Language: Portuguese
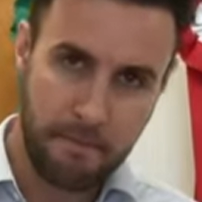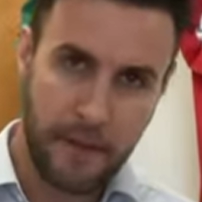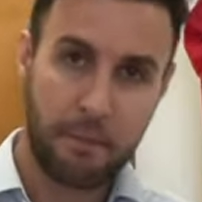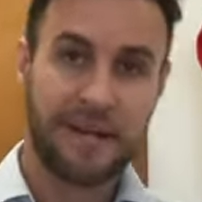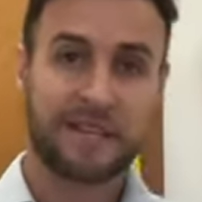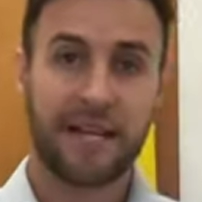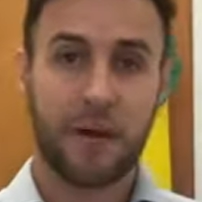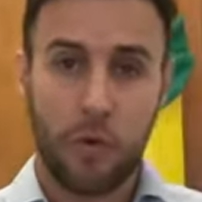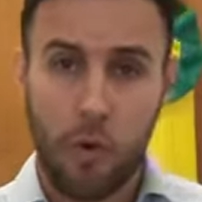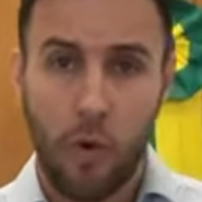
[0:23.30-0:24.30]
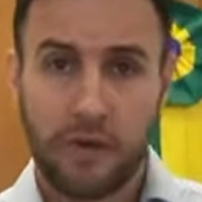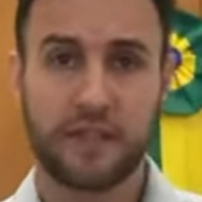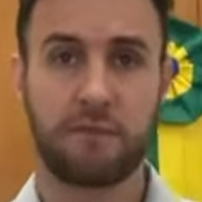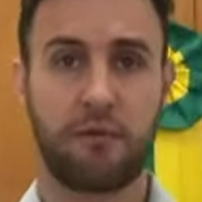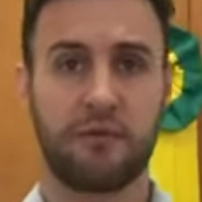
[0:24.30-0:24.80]
prestar
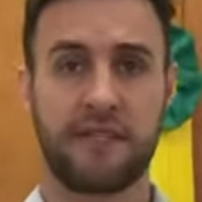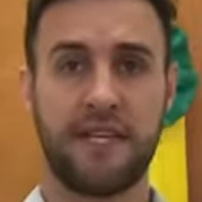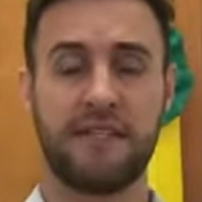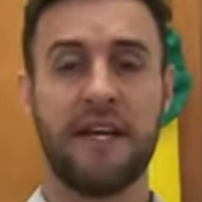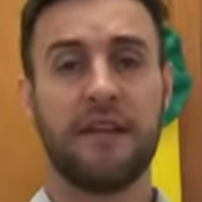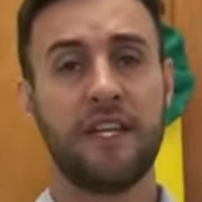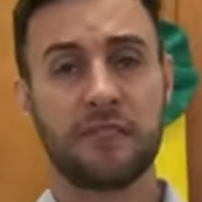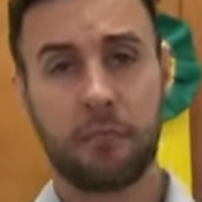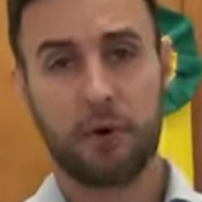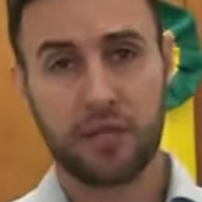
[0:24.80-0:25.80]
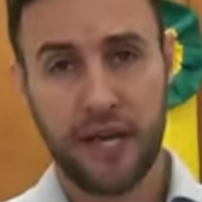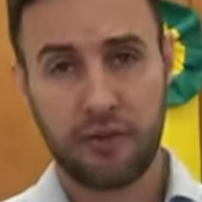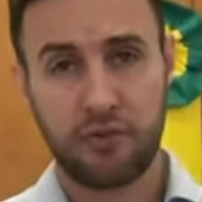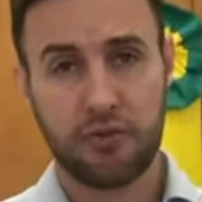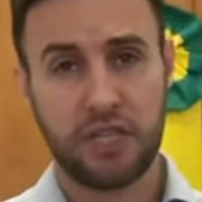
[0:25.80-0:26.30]
contas para vocês desse
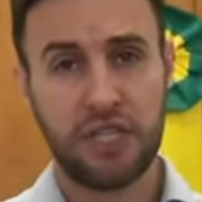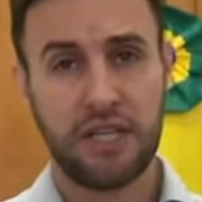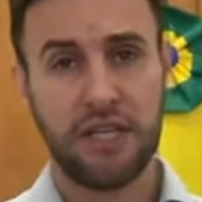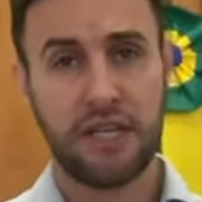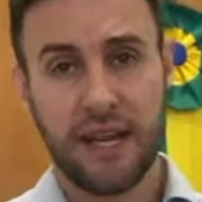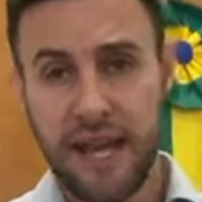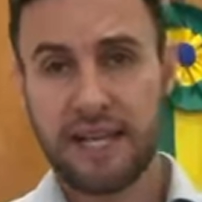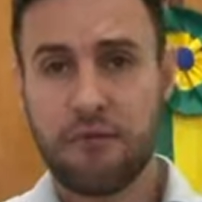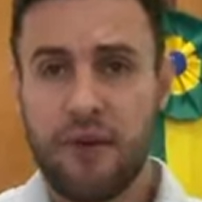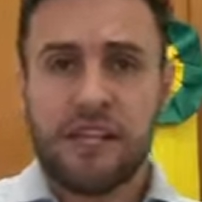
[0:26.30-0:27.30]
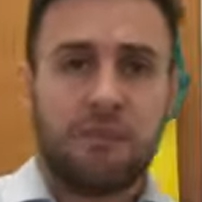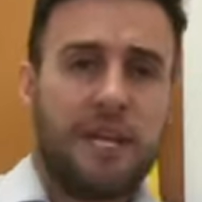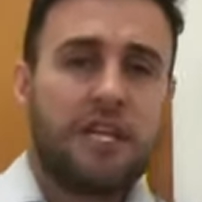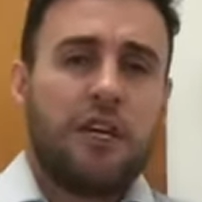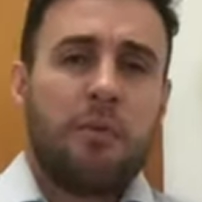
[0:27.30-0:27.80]
projeto de lei que
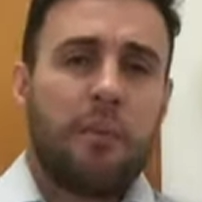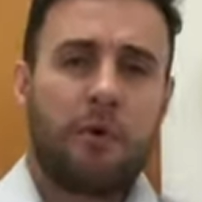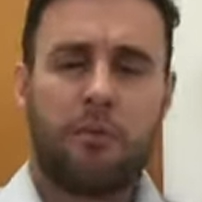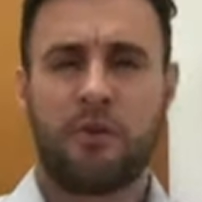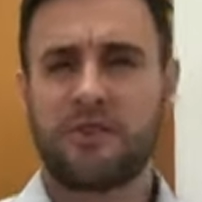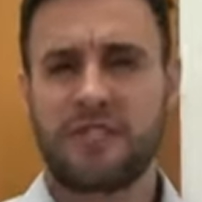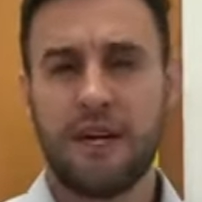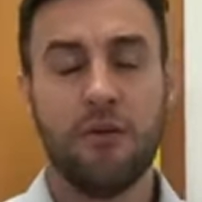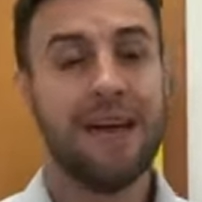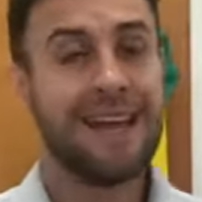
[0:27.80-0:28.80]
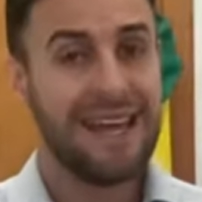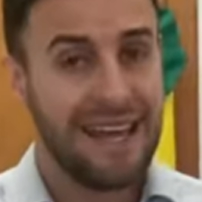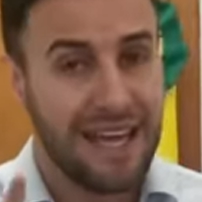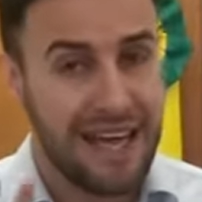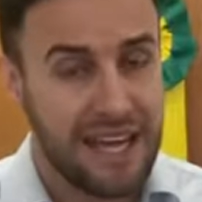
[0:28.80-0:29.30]
infelizmente ganhou uma proporção
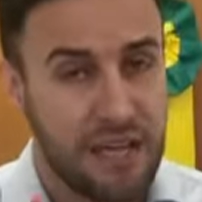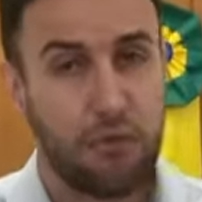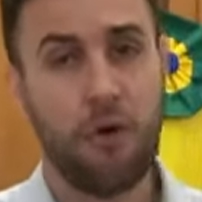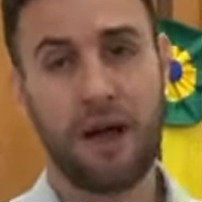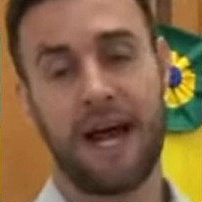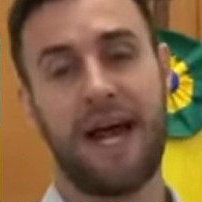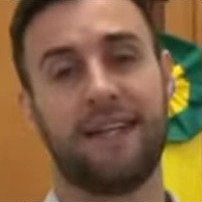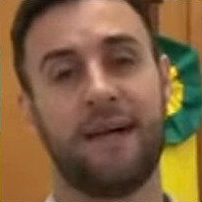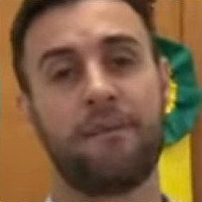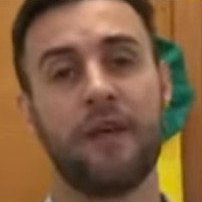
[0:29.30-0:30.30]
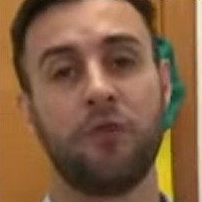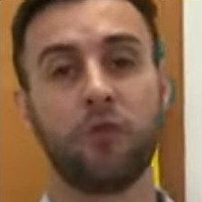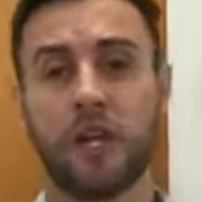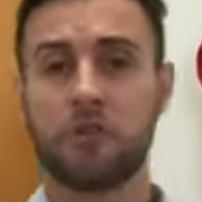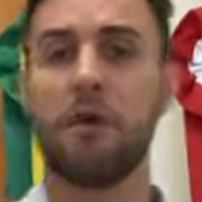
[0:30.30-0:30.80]
equivocada.
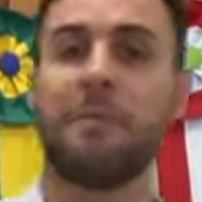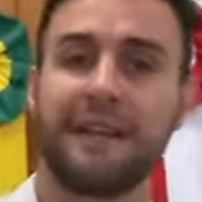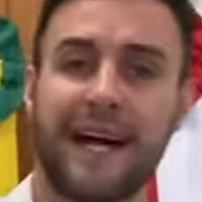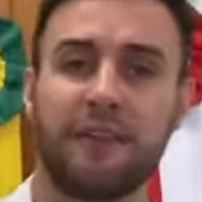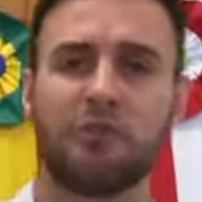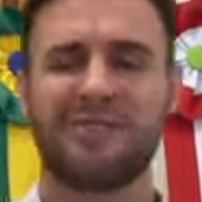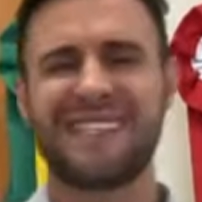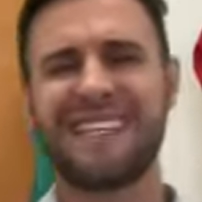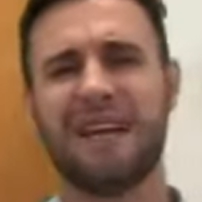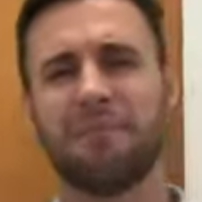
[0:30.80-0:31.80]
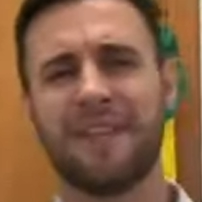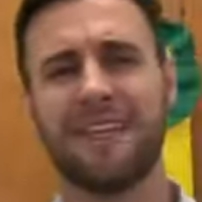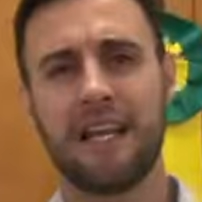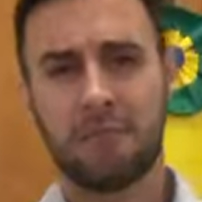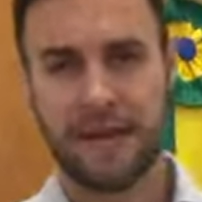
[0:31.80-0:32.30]
Durante o meu mandato, eu sempre
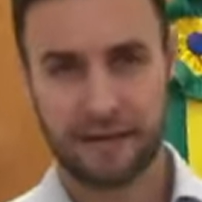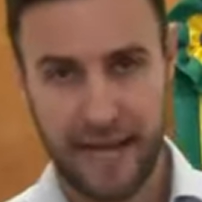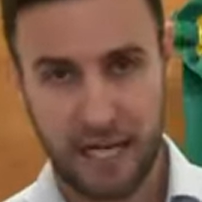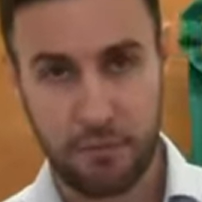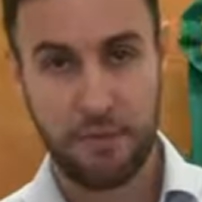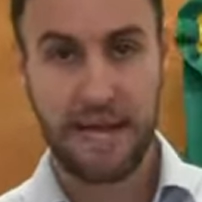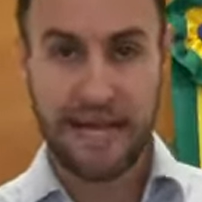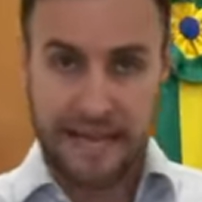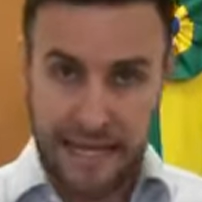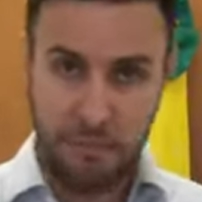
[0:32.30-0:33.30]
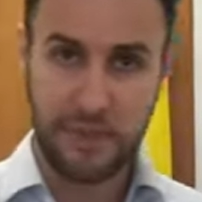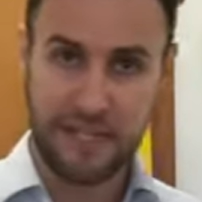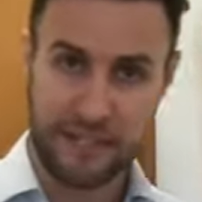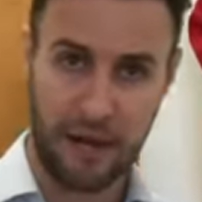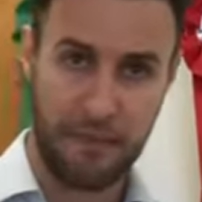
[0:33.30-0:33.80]
dei liberdade para minha equipe
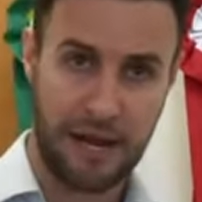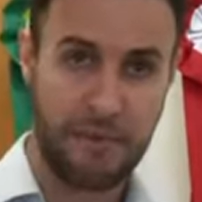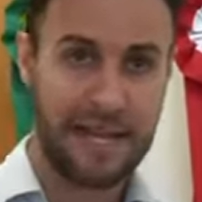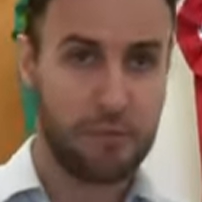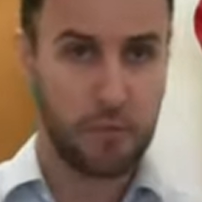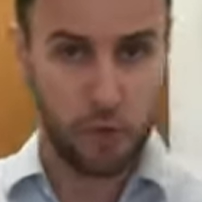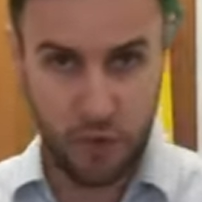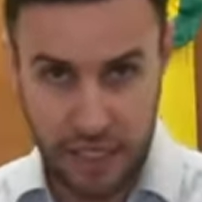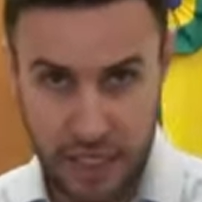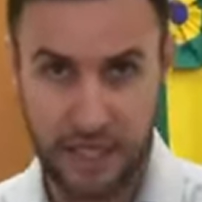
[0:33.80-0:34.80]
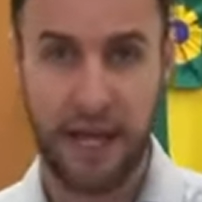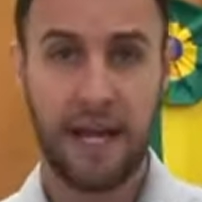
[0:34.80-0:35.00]
de trabalho, minha equipe jurídica,